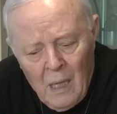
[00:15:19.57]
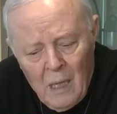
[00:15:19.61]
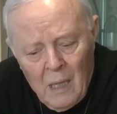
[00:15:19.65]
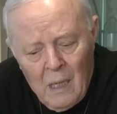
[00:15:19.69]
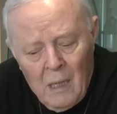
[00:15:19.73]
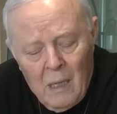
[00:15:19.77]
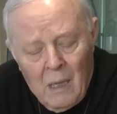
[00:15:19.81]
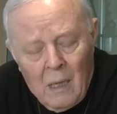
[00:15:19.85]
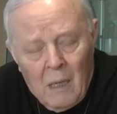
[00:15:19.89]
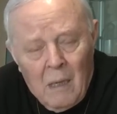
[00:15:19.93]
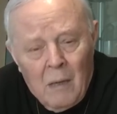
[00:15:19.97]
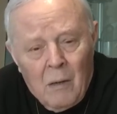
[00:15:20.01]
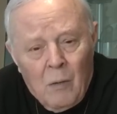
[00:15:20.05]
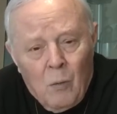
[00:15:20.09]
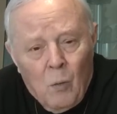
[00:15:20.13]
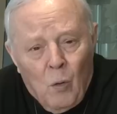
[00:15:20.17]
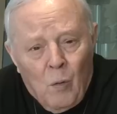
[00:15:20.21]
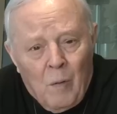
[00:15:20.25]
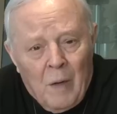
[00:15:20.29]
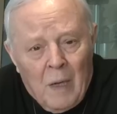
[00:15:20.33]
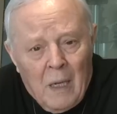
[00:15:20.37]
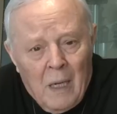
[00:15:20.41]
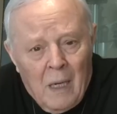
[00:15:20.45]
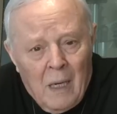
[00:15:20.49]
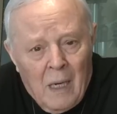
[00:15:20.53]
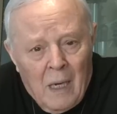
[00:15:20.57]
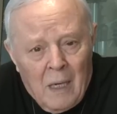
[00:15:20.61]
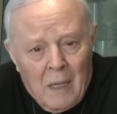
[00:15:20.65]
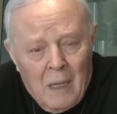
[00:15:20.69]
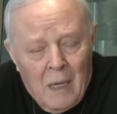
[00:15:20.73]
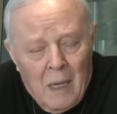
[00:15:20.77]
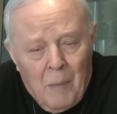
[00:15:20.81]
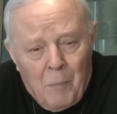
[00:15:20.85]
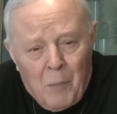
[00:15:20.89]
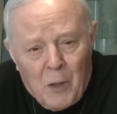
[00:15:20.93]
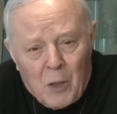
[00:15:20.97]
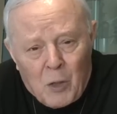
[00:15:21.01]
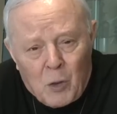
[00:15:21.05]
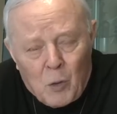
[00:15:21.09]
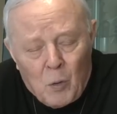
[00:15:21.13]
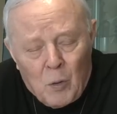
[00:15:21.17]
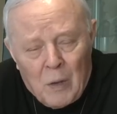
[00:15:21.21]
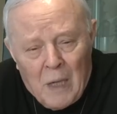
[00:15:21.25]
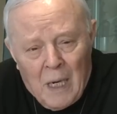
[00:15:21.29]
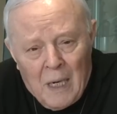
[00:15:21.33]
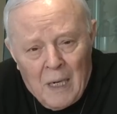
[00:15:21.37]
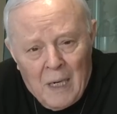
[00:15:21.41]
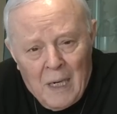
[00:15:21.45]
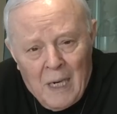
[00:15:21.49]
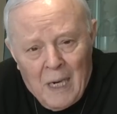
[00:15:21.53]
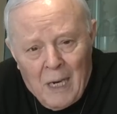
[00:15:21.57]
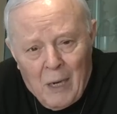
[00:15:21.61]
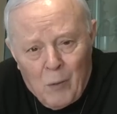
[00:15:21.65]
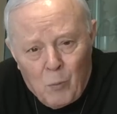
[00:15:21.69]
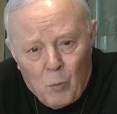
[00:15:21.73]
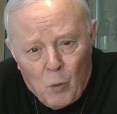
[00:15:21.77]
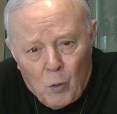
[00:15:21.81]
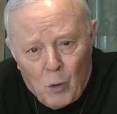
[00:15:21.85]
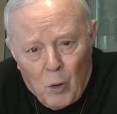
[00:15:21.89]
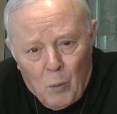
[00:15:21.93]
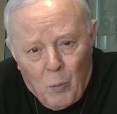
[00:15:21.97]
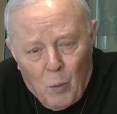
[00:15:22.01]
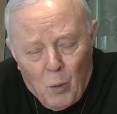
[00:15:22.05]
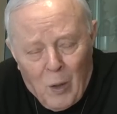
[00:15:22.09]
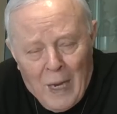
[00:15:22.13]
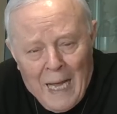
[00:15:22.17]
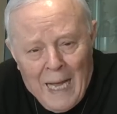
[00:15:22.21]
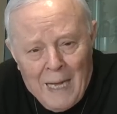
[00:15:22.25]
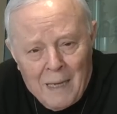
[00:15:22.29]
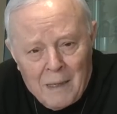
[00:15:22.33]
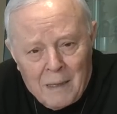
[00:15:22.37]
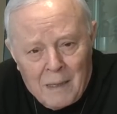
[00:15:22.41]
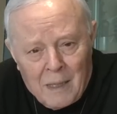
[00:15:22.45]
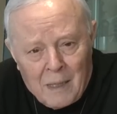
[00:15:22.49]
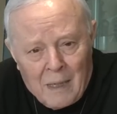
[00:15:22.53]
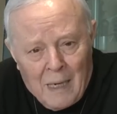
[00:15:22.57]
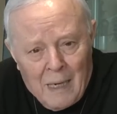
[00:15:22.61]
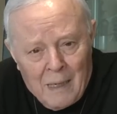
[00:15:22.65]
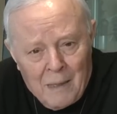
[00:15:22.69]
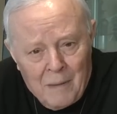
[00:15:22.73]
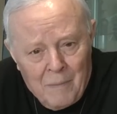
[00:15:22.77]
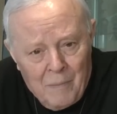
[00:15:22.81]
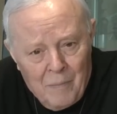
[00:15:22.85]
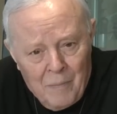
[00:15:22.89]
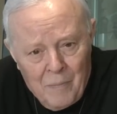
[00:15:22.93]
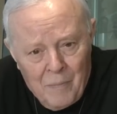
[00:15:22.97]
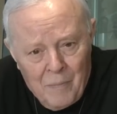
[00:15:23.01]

eh, dove le persone annegano una dopo l'altra.